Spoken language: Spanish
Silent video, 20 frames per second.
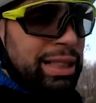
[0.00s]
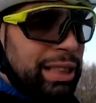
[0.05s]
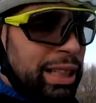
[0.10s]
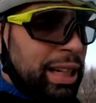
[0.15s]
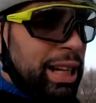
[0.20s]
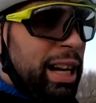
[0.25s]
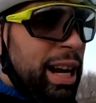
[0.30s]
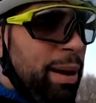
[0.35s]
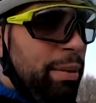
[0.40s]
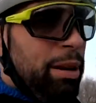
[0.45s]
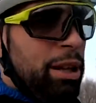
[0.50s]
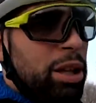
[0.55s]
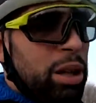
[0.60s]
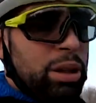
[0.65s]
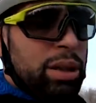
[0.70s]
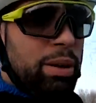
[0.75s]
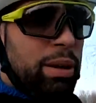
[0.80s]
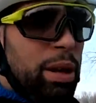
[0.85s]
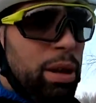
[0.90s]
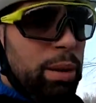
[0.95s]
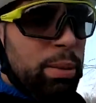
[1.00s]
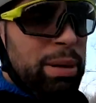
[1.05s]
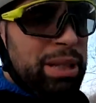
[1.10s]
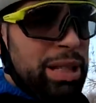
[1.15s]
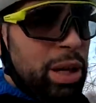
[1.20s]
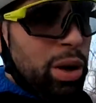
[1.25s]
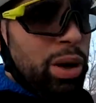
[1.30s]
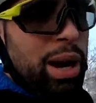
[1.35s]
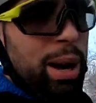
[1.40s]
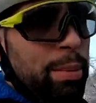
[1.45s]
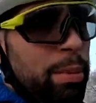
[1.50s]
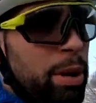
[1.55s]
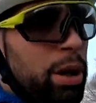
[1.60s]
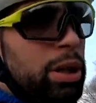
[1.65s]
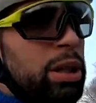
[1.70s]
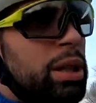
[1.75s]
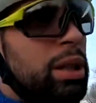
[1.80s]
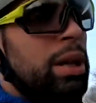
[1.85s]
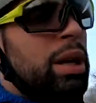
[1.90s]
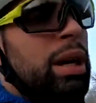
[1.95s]
tener hábitos, ha habido demasiados
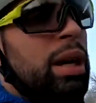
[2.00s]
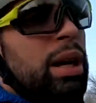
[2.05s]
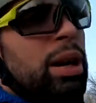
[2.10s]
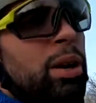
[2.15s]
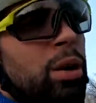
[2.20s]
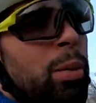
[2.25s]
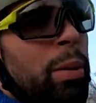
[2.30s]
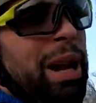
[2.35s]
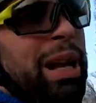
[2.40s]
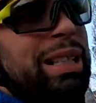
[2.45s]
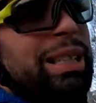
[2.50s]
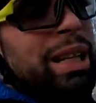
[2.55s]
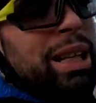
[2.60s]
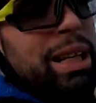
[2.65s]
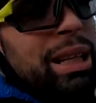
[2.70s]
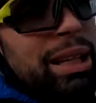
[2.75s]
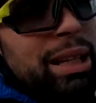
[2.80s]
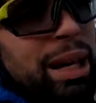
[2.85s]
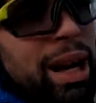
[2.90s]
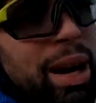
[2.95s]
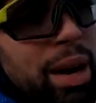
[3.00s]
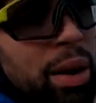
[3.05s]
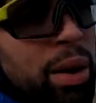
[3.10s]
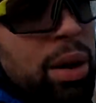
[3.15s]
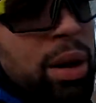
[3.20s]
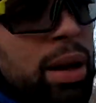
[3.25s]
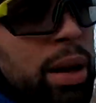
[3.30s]
cambios como para estar centrado.